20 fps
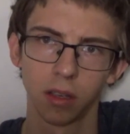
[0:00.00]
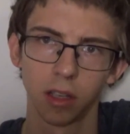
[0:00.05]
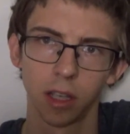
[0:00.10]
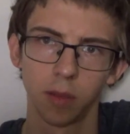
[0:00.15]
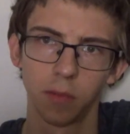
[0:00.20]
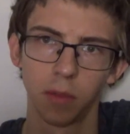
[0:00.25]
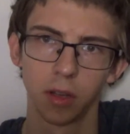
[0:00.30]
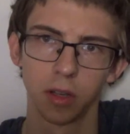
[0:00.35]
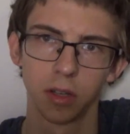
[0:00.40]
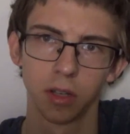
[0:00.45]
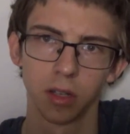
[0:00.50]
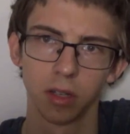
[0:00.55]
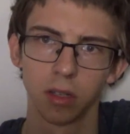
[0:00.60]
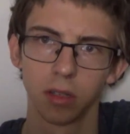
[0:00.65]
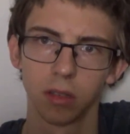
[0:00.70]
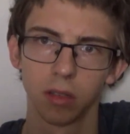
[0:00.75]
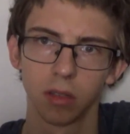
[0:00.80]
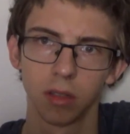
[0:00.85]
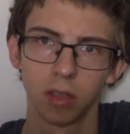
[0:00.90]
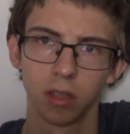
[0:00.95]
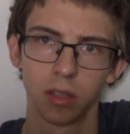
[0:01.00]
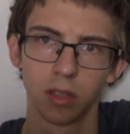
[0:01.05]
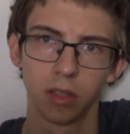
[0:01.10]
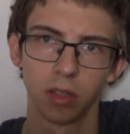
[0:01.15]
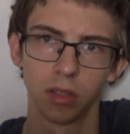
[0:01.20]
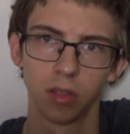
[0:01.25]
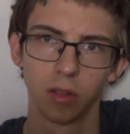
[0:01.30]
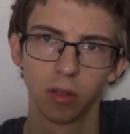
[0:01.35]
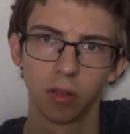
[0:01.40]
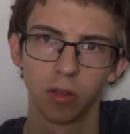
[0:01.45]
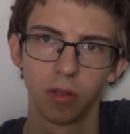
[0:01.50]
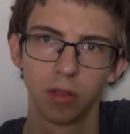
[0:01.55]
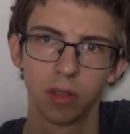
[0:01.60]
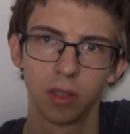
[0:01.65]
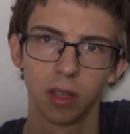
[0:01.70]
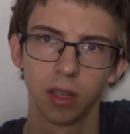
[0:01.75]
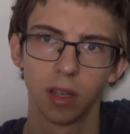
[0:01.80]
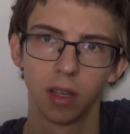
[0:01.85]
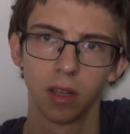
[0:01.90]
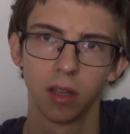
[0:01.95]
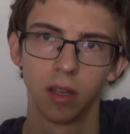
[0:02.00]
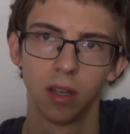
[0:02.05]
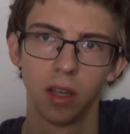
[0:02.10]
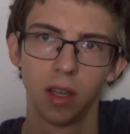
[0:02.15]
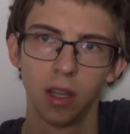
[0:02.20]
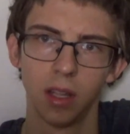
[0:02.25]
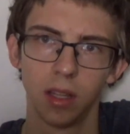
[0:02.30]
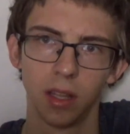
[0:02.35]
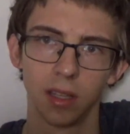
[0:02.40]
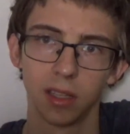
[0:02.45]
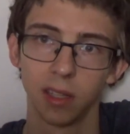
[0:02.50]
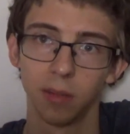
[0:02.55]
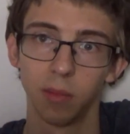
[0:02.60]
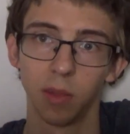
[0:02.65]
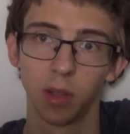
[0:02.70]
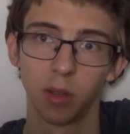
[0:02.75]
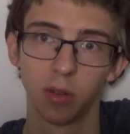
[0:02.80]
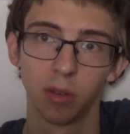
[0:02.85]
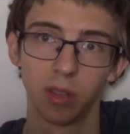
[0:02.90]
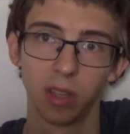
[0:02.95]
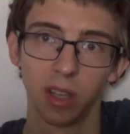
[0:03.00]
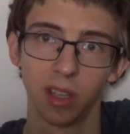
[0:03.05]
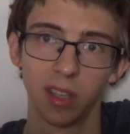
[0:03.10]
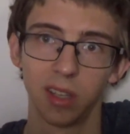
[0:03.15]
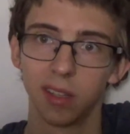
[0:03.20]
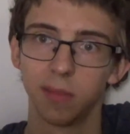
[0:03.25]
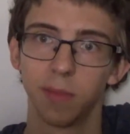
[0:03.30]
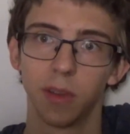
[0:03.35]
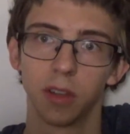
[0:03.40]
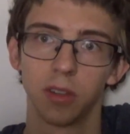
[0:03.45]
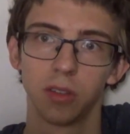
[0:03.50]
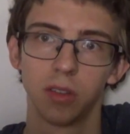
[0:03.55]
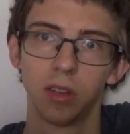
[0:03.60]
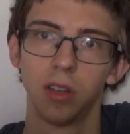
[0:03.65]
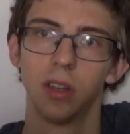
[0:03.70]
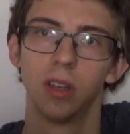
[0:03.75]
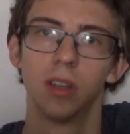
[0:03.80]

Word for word: chyba że chcecie do końca następnego dnia nie spać.